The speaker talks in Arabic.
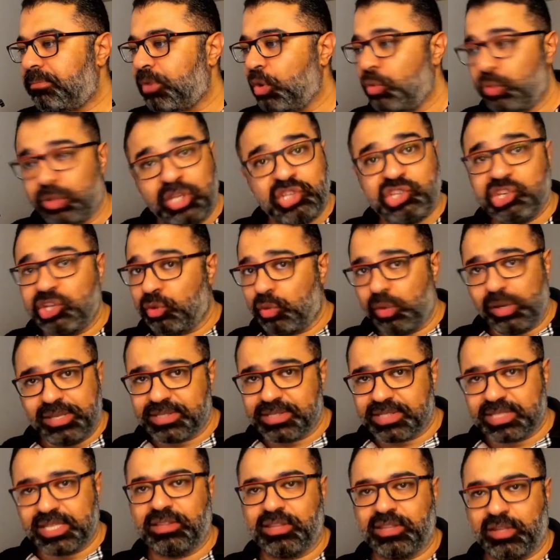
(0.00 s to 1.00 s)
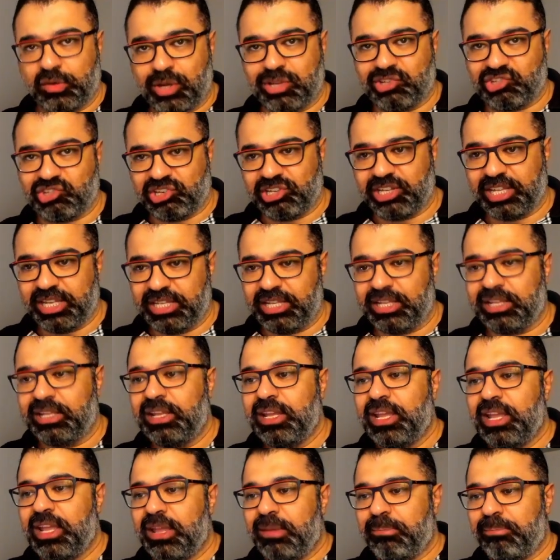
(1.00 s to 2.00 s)
وده شيء كويس جدا وعشان كده
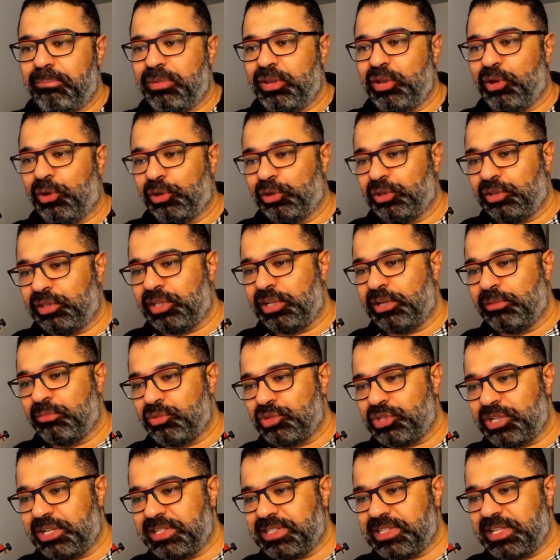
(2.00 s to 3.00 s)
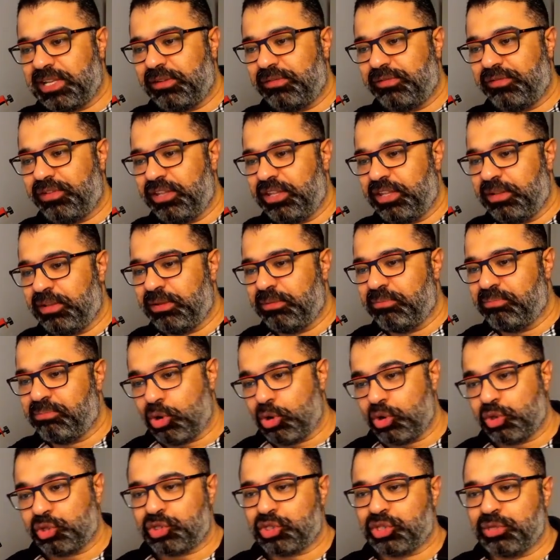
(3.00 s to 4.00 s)
بيحط المسلسل في
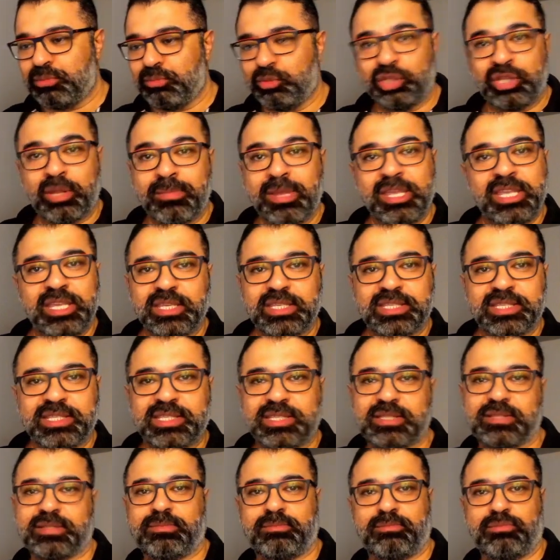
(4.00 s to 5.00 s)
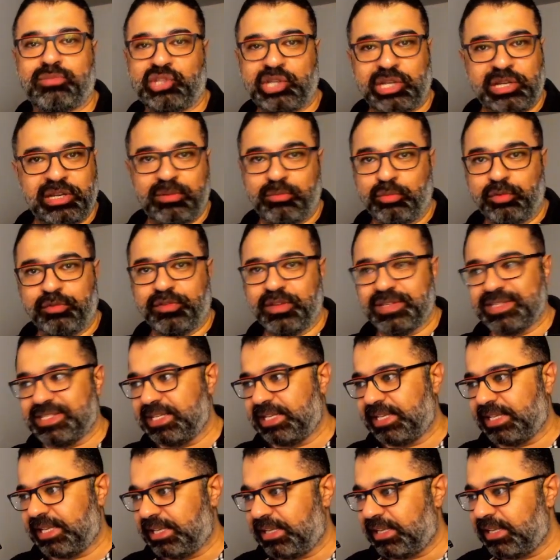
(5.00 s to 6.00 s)
بوكس متميز بشكل
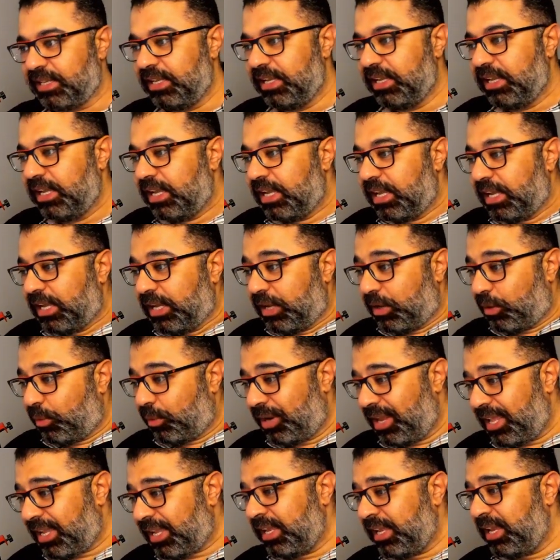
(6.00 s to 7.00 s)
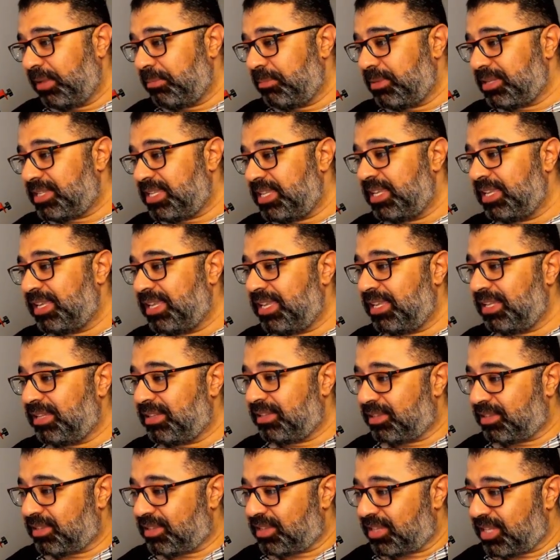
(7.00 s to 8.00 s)
منفصل كده ولكن لما
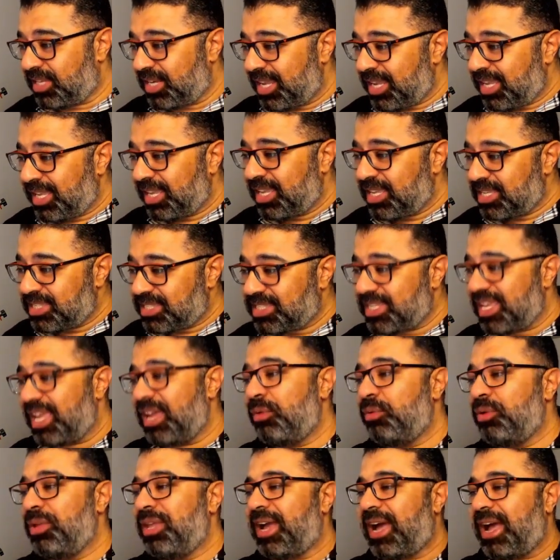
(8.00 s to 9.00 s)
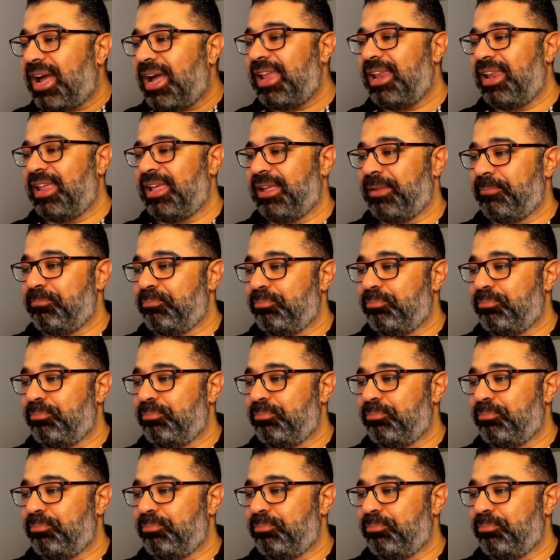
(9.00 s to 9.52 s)
تيجي تركز قوي على